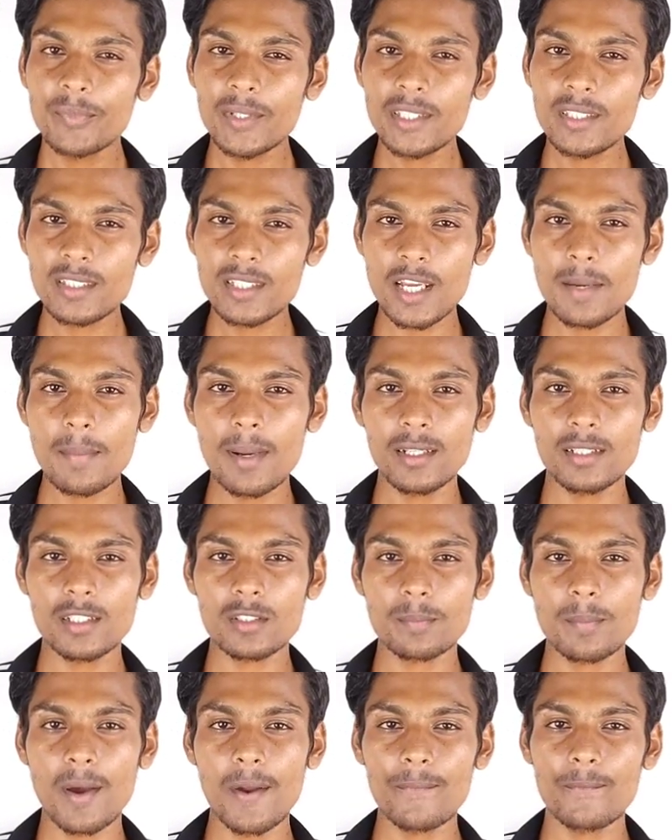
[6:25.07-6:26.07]
நிச்சயமாக இந்த
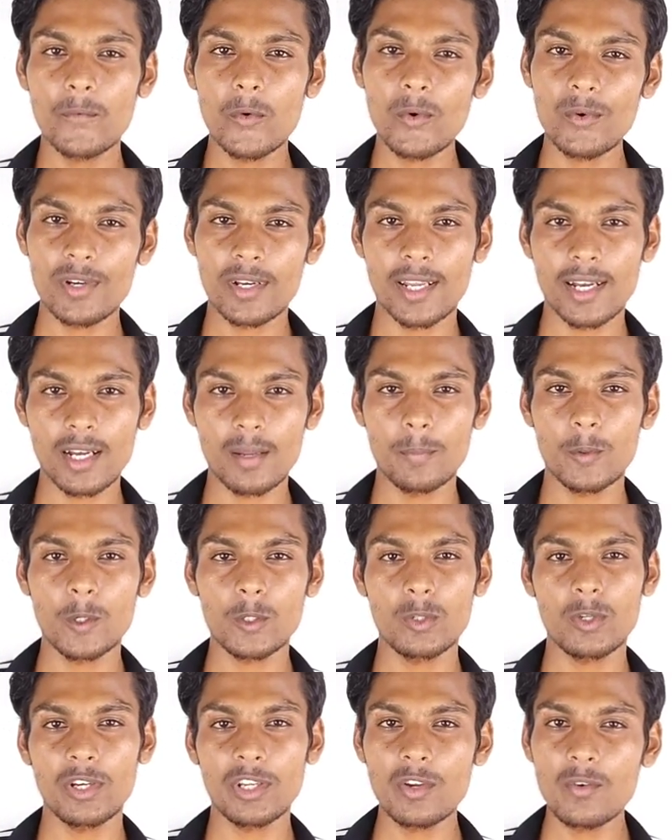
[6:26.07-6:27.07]
ஸ்மார்ட் ஃபோன் என்னை
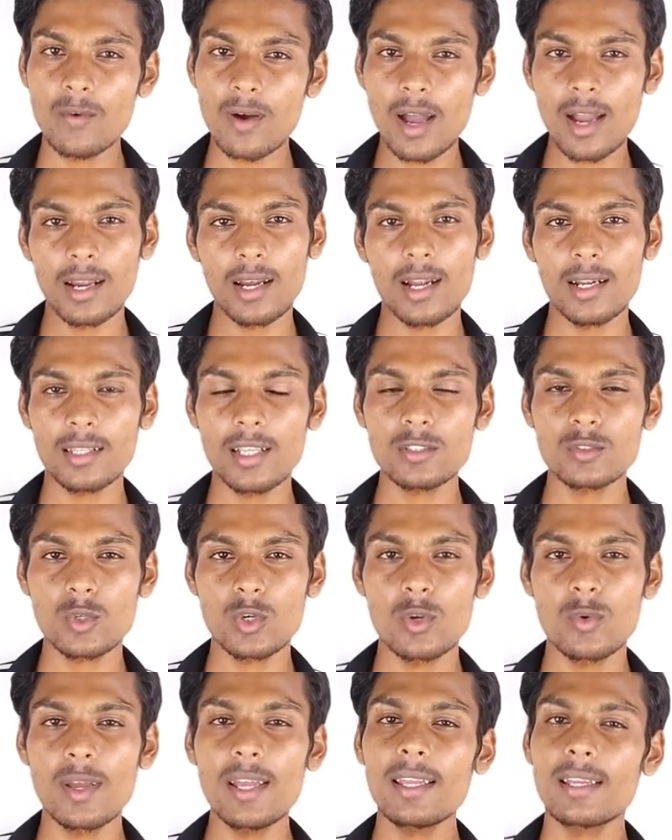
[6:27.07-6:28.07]
பொறுத்த வரைக்கும் வாங்கலான்னு தான்
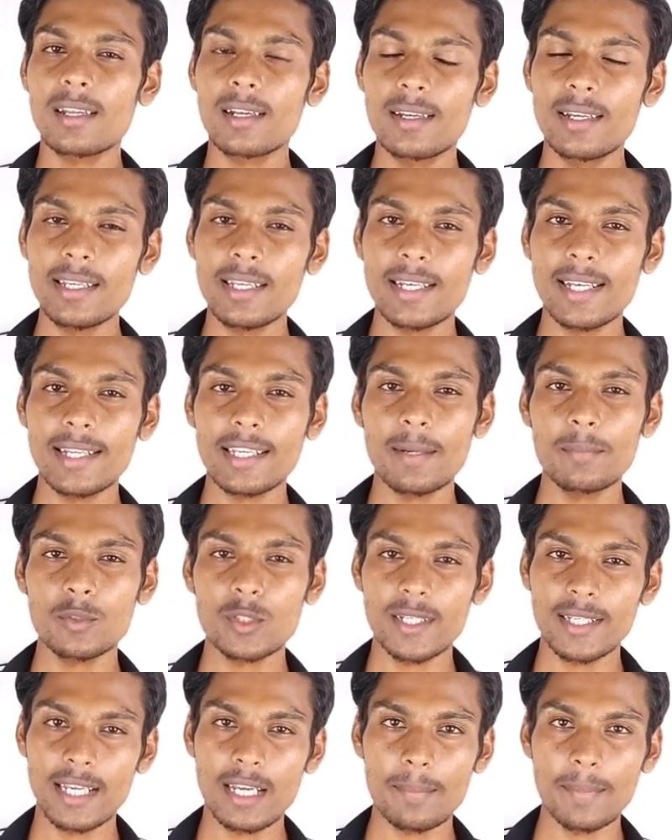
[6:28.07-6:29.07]
சொல்லுவேன் நீங்கள் நினைக்காம
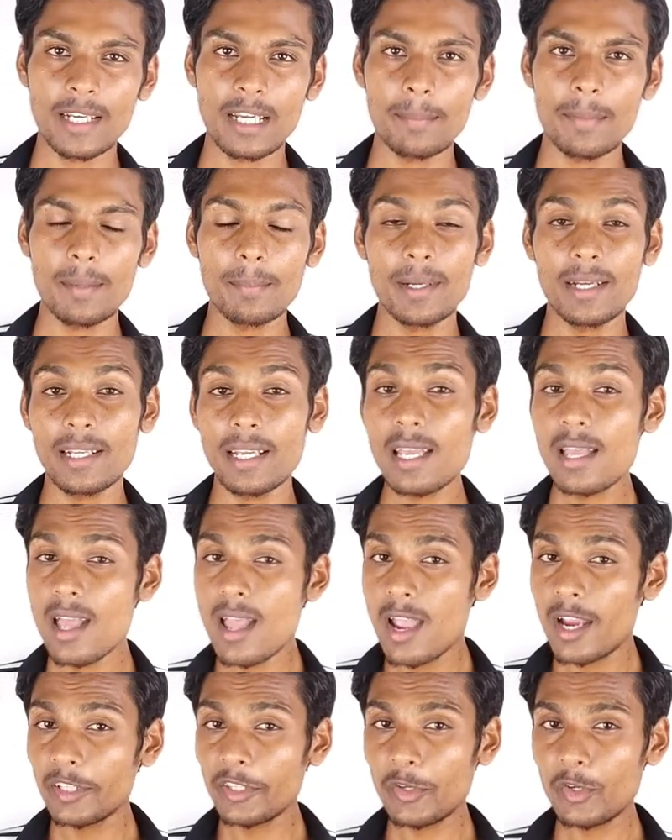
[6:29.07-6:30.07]
சொல்லிட்டு கீழே போய் கமெண்ட் பண்ணுங்கள்
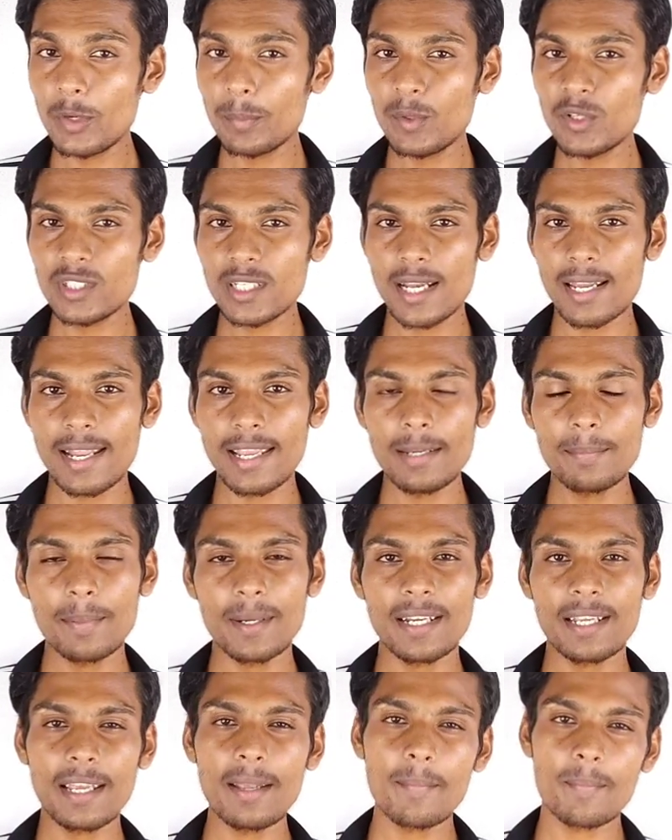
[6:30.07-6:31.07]
வீடியோ பிடிச்சா லைக்
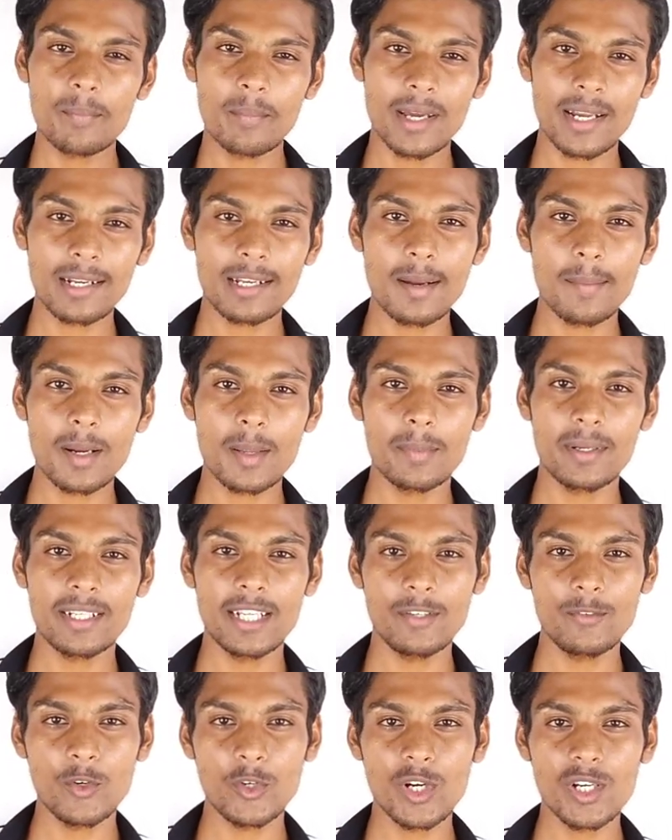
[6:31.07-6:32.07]
பண்ணுங்கள் மறக்காமல் நம்ம
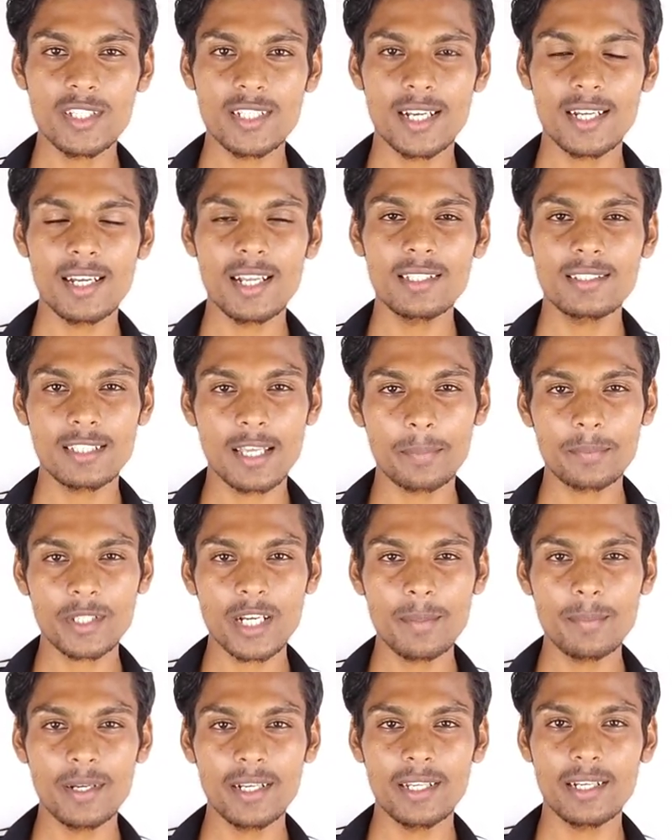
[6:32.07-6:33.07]
டெக் ஃபோட்டோனி சேனலை
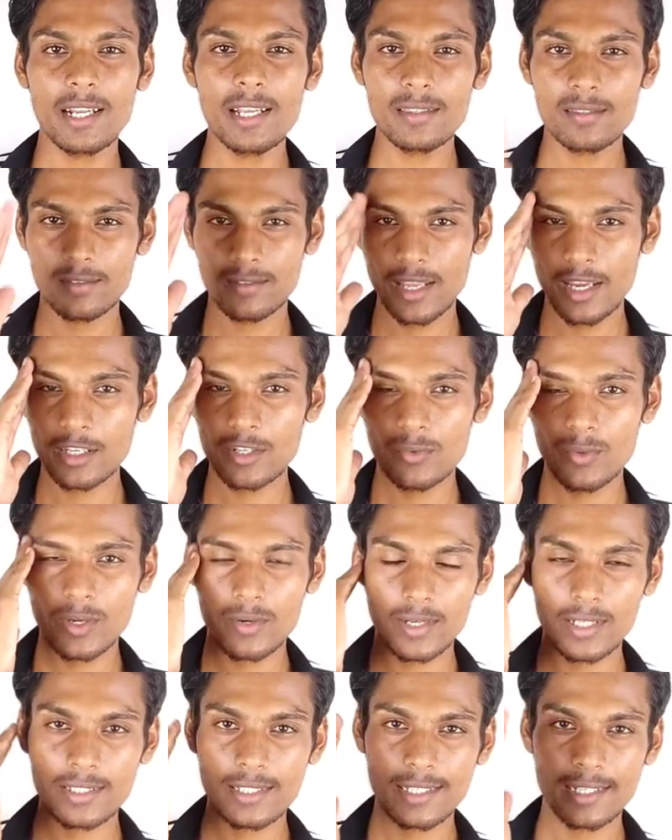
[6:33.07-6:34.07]
சப்ஸ்கிரைப் பண்ணிடுங்க தேங்க்யூ
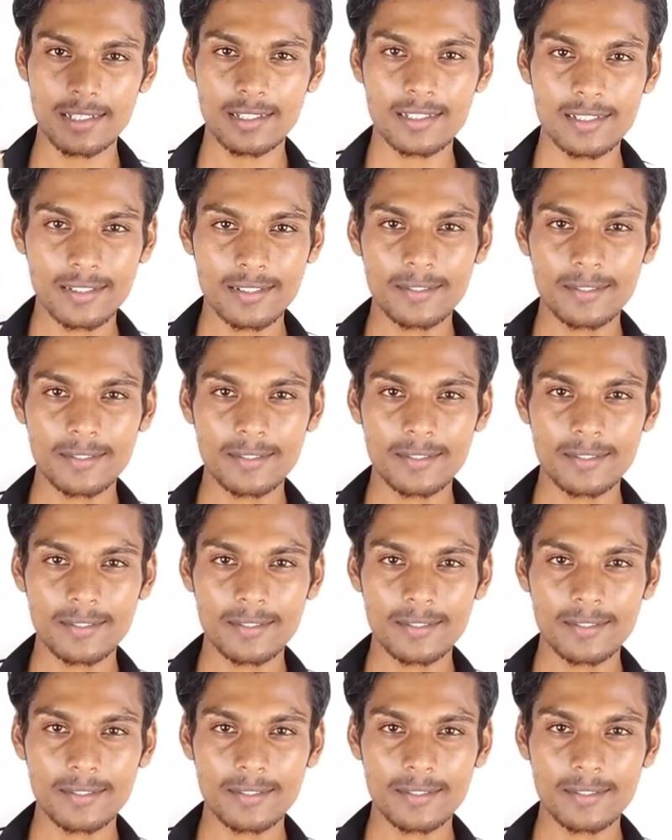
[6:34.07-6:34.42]
ஃபார் வாட்சிங்